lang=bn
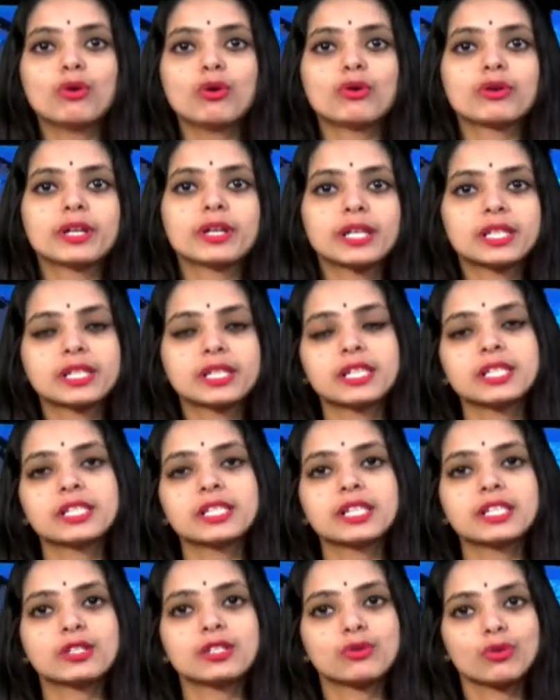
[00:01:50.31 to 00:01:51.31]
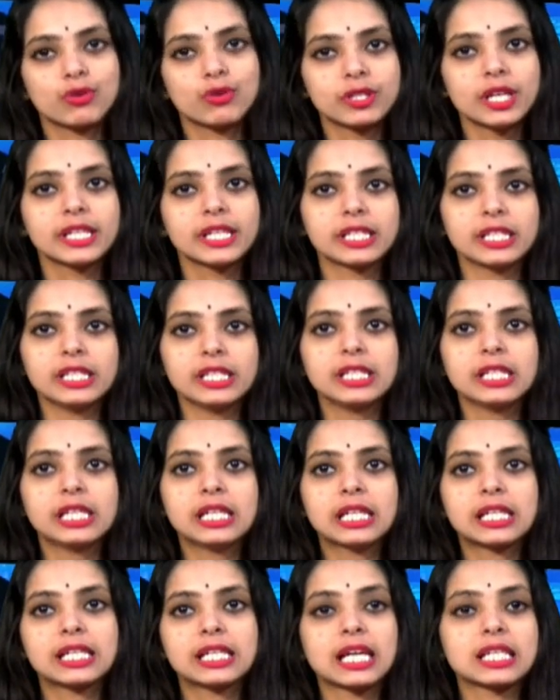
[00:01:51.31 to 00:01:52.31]
ও রেড ক্রিসেন্ট সোসাইটি
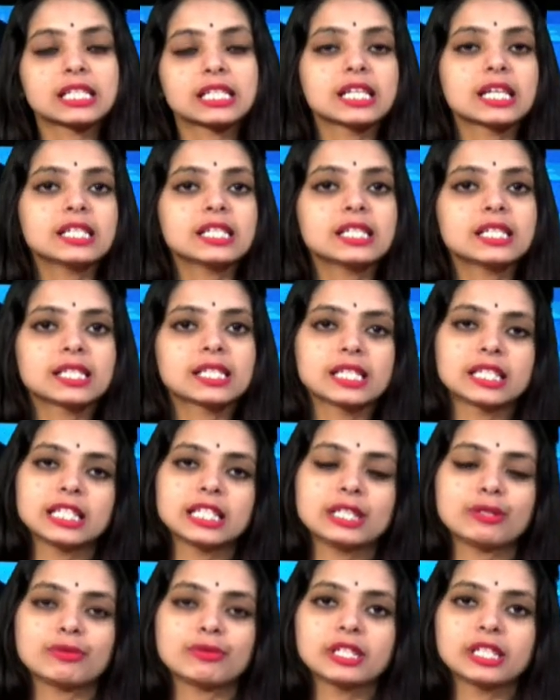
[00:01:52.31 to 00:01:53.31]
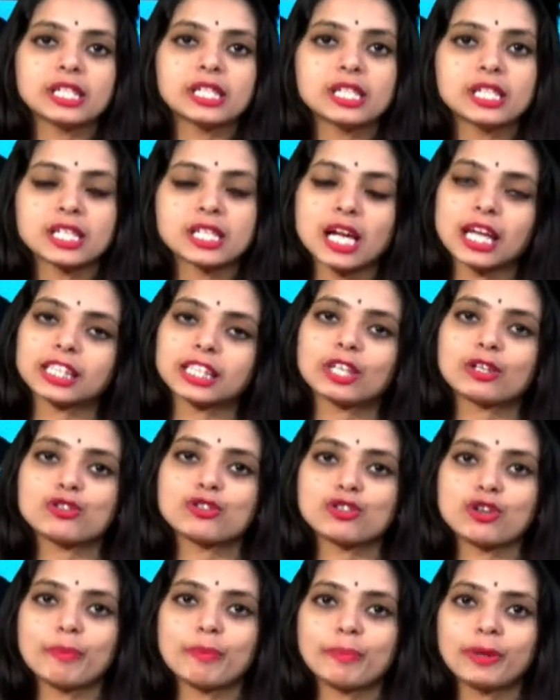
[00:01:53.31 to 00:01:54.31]
রাজশাহী সিটি ইউনিটের
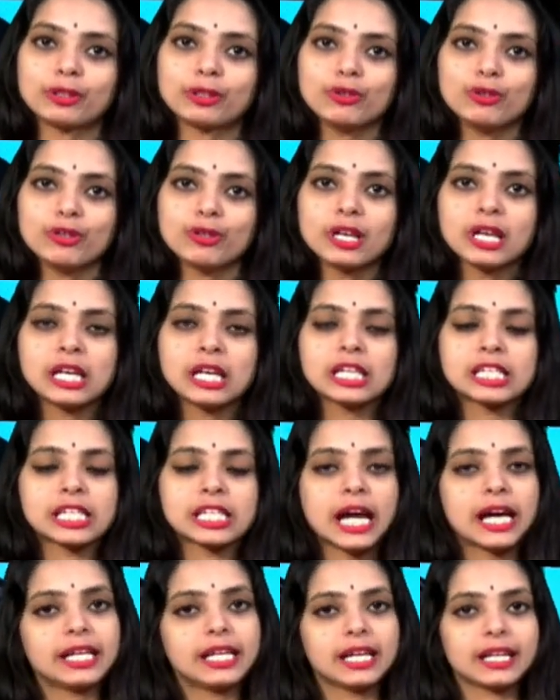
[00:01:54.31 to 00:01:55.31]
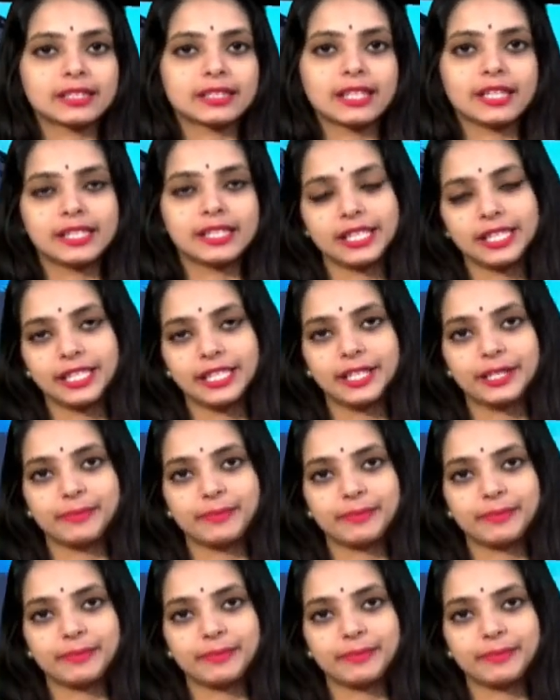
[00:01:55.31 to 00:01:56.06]
সাধারণ সম্পাদক শাহিন আক্তার রেনি